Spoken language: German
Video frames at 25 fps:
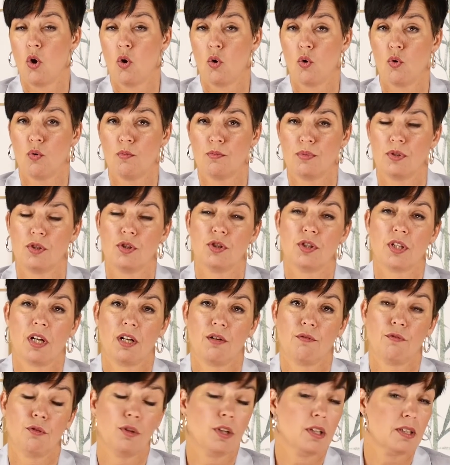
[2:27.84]
um sich
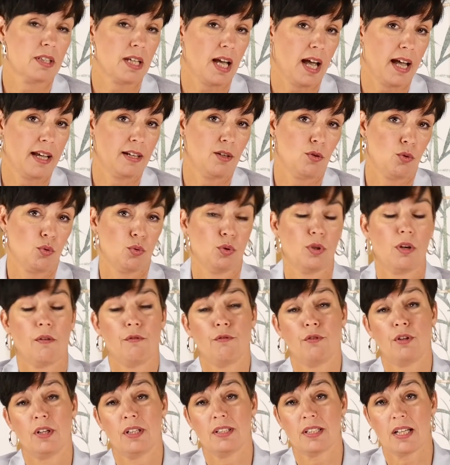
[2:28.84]
dann für das eine oder
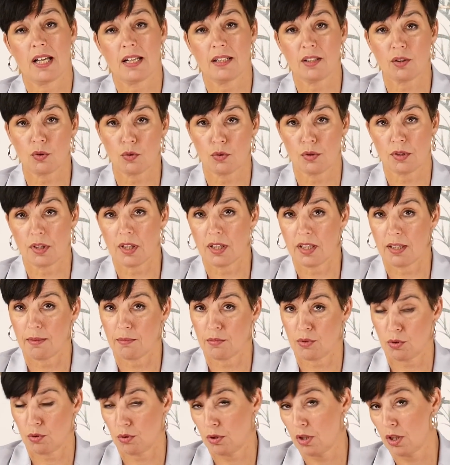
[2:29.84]
für das andere
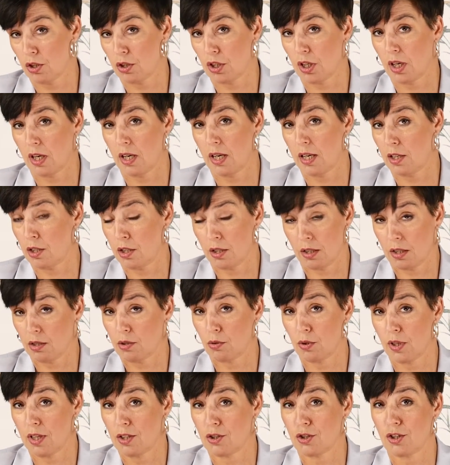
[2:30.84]
Unternehmen zu, äh,
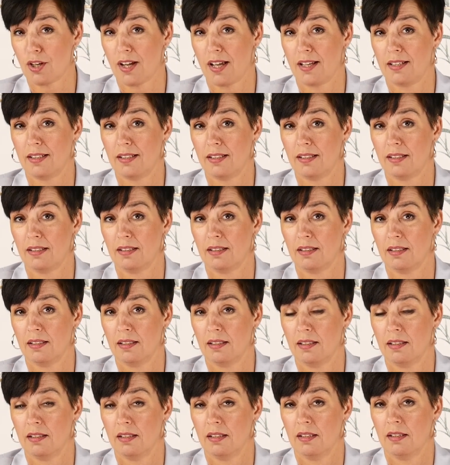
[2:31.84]
zu entscheiden?
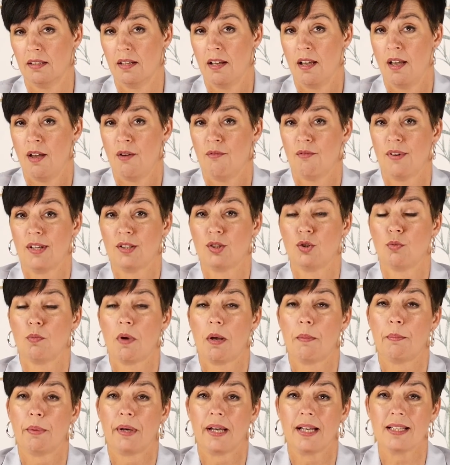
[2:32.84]
Was du
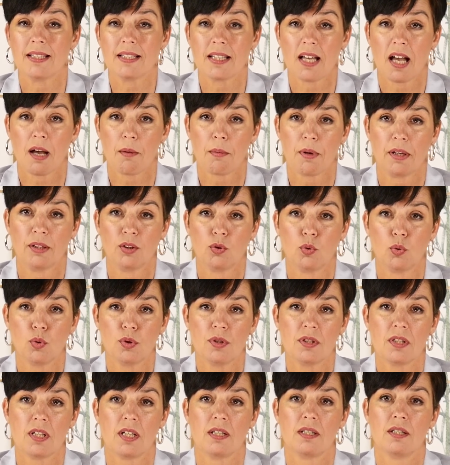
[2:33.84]
bei Pressearbeit
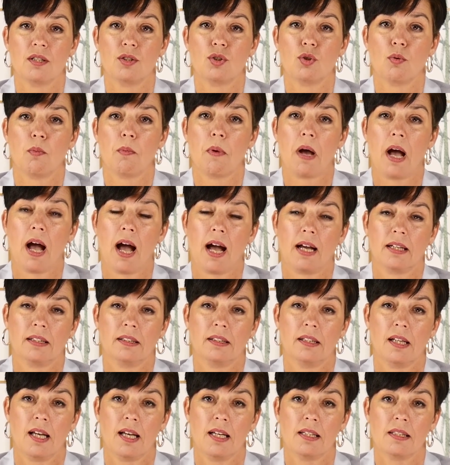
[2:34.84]
grundsätzlich zu
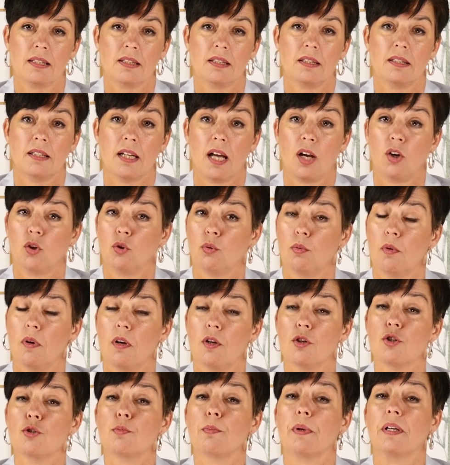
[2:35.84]
beachten hast,
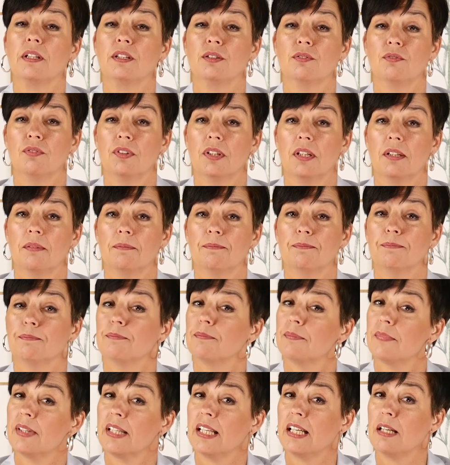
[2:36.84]
darüber sprechen wir
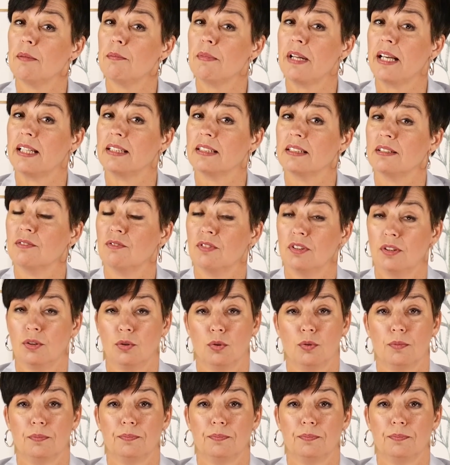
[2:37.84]
im nächsten Video.